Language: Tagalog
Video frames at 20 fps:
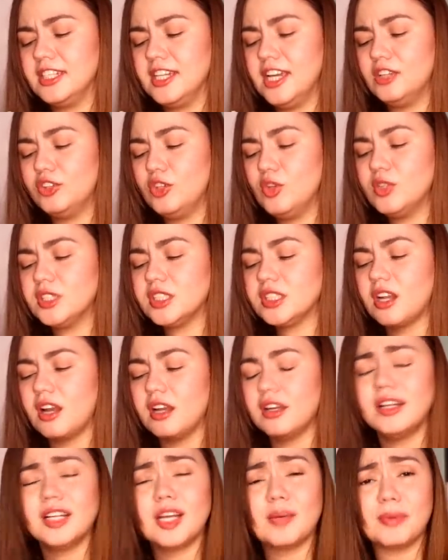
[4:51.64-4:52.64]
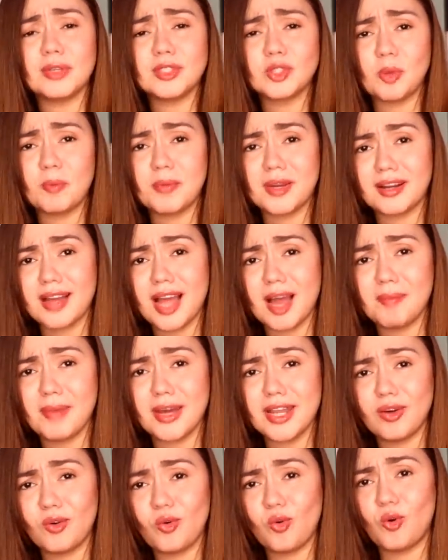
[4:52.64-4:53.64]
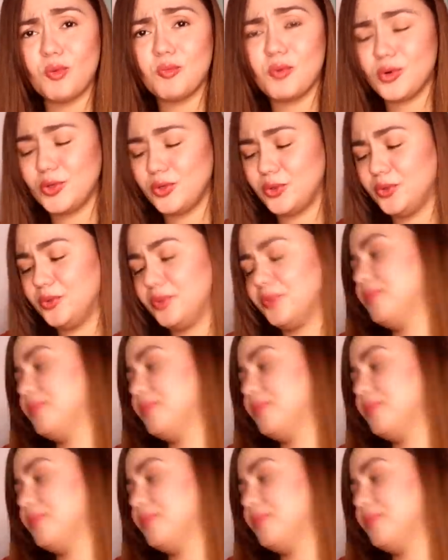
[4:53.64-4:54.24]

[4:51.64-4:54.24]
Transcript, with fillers: Ito yung struggle kapag sobrang haba ng kuko mo, no?